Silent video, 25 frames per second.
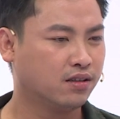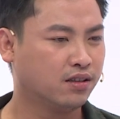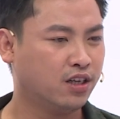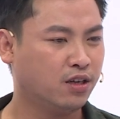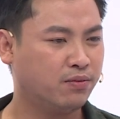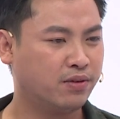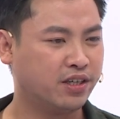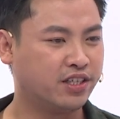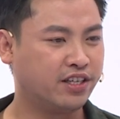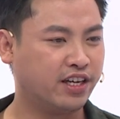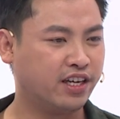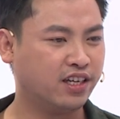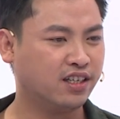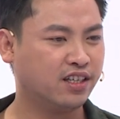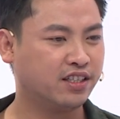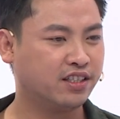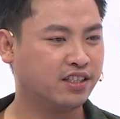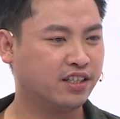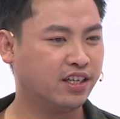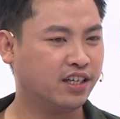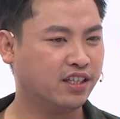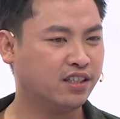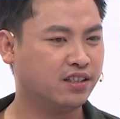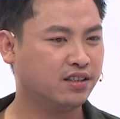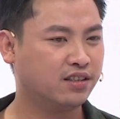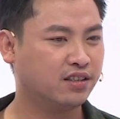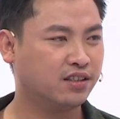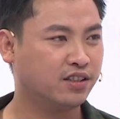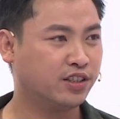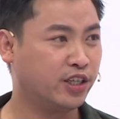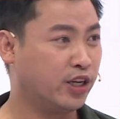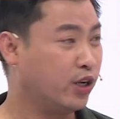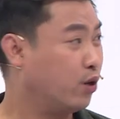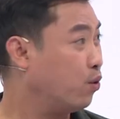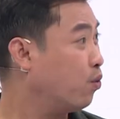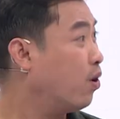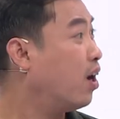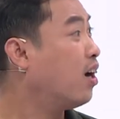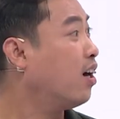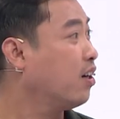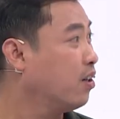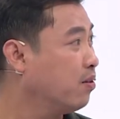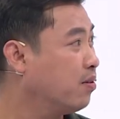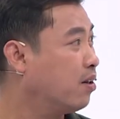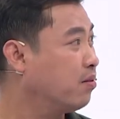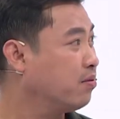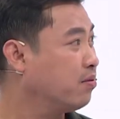nếu mà diễn là diễn nhiều quá, đúng